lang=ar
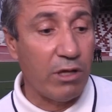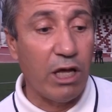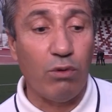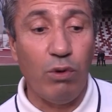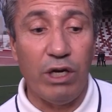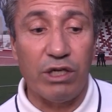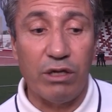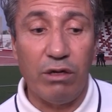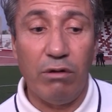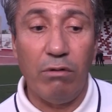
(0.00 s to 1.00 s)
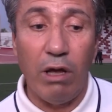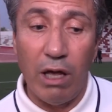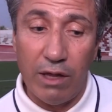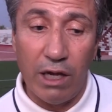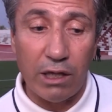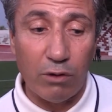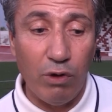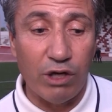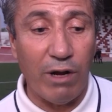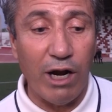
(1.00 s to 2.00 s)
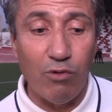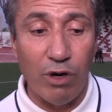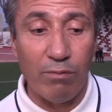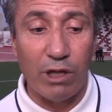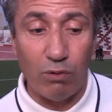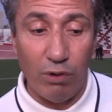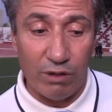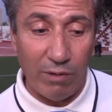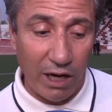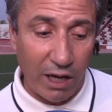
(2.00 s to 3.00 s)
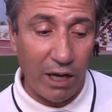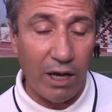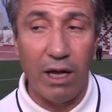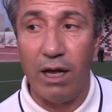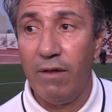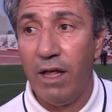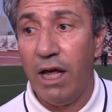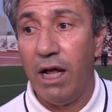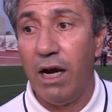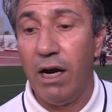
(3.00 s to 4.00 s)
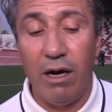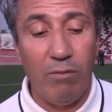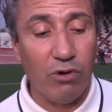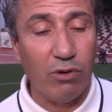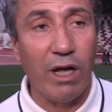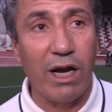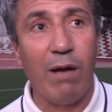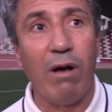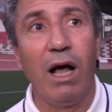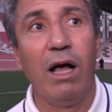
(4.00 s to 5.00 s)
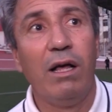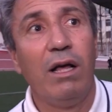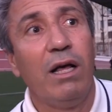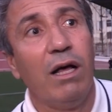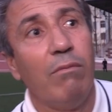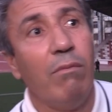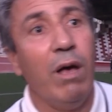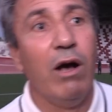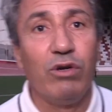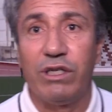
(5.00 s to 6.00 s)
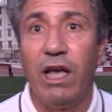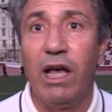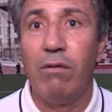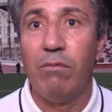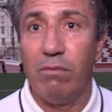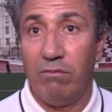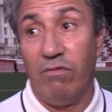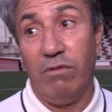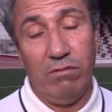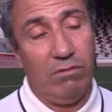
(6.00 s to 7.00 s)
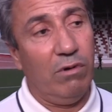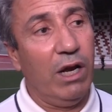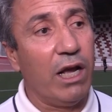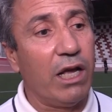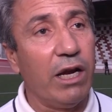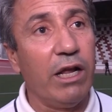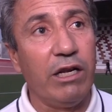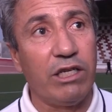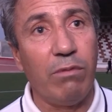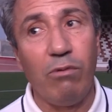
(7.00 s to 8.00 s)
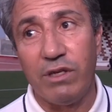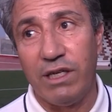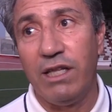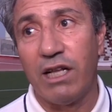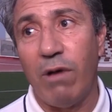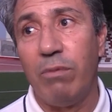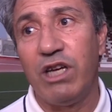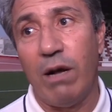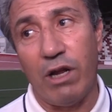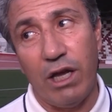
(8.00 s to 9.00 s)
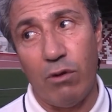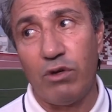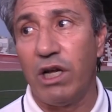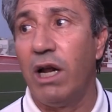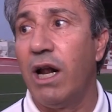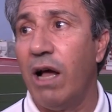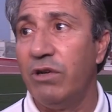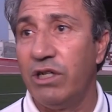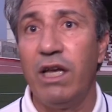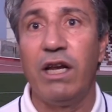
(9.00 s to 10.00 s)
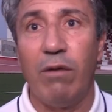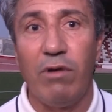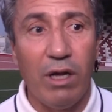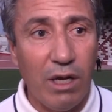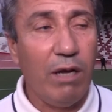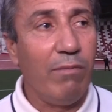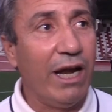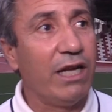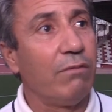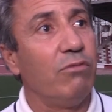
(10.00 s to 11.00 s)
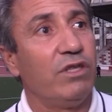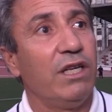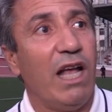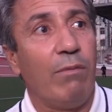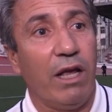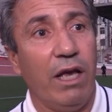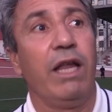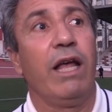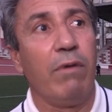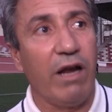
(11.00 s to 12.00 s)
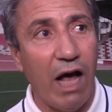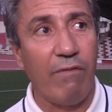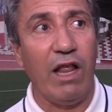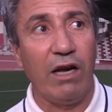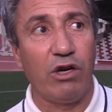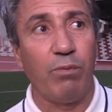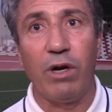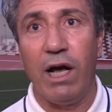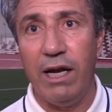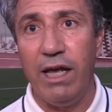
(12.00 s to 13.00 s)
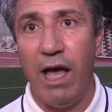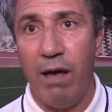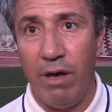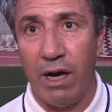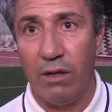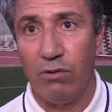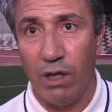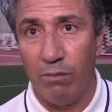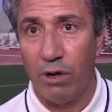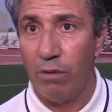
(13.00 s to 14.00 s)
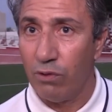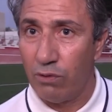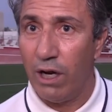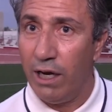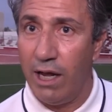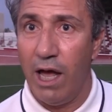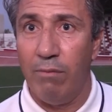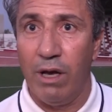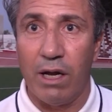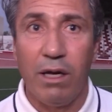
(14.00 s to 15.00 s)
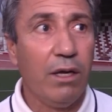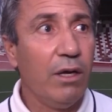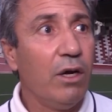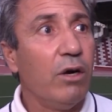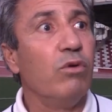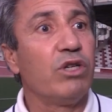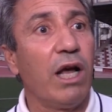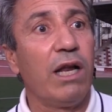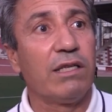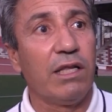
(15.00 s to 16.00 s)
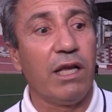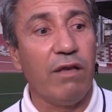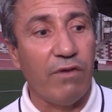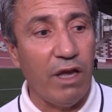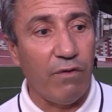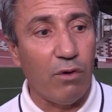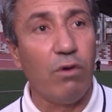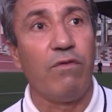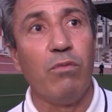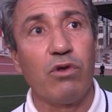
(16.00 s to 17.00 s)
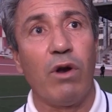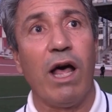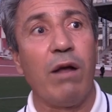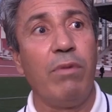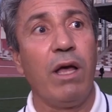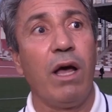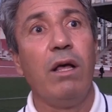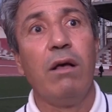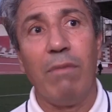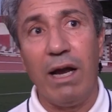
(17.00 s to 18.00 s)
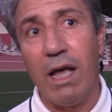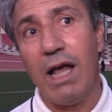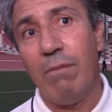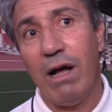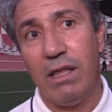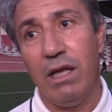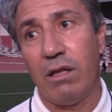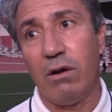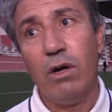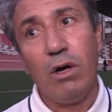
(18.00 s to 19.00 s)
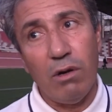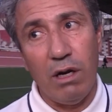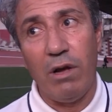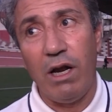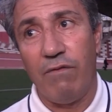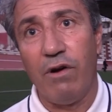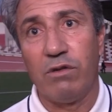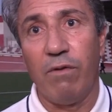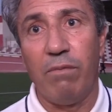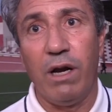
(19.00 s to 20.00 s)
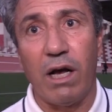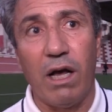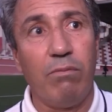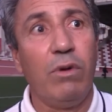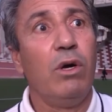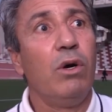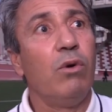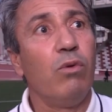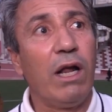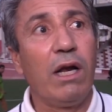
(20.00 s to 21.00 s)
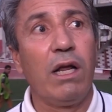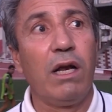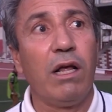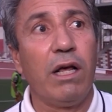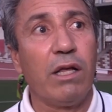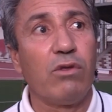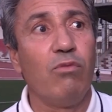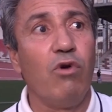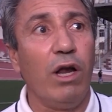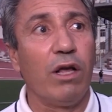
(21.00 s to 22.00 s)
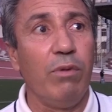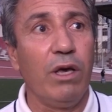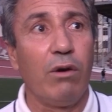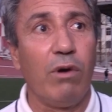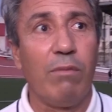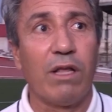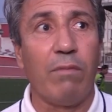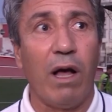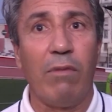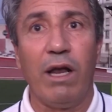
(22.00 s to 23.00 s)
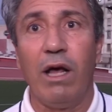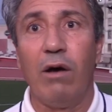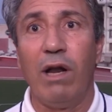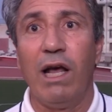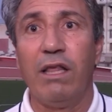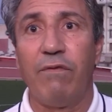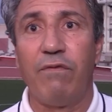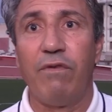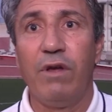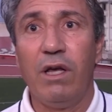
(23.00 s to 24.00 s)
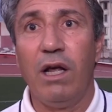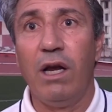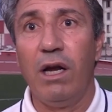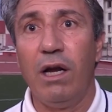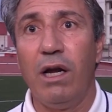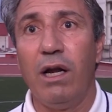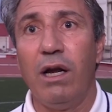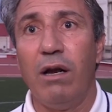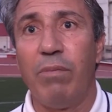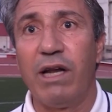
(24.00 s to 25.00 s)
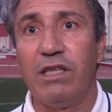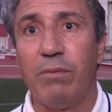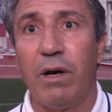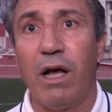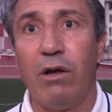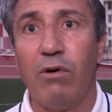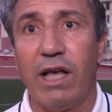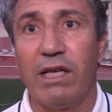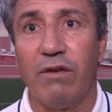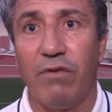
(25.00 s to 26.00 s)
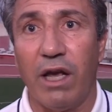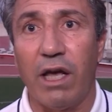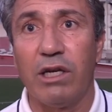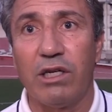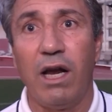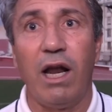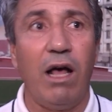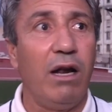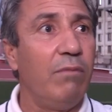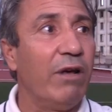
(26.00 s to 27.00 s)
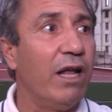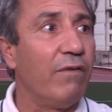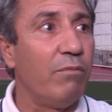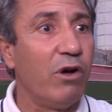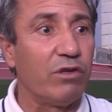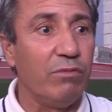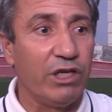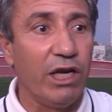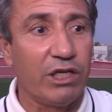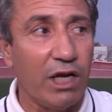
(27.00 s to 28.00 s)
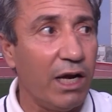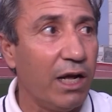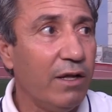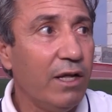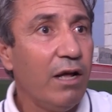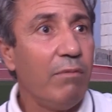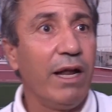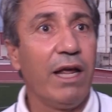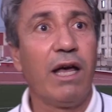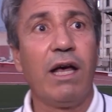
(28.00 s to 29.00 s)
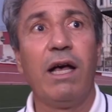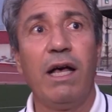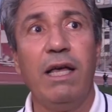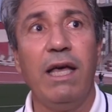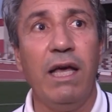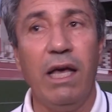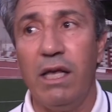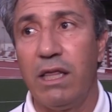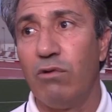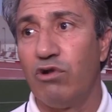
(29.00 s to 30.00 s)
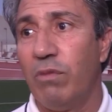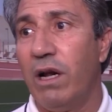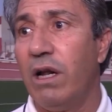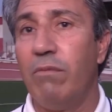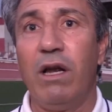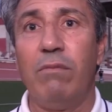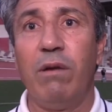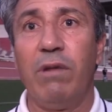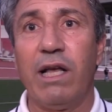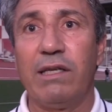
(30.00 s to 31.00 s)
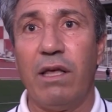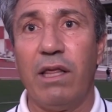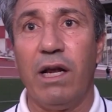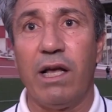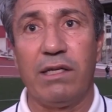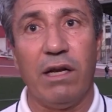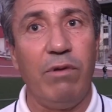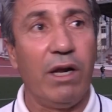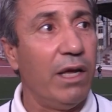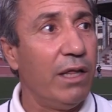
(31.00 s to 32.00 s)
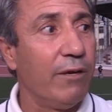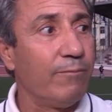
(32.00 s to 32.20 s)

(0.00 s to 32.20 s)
تتويج هذا تتويج معناها مهم تتويج معناها آه، البطوله الرابعه آه، ماهوش سهل ولكن شباب الوزداد يطمح باش يعمل خير وان شاء الله العام الجاي نعمل معناها شباب الوزداد يعمل خير يعمل يحافظ على الشامبيونات اللي هي امانه تدبر البطوله اللي هي امانه وان شاء الله زاد كيف كيف يكون في البطوله العربيه معناها يلعب على التيتر لما لا الفوز باللقب والطموح الكبير والمطمع معناها والهدف البرنسيبال هو كاس افريقيا ان شاء الله معناها في الموسم الجاي ان شاء الله معناها يتوجوا بالكاس هذه الكاس الكبيره هذه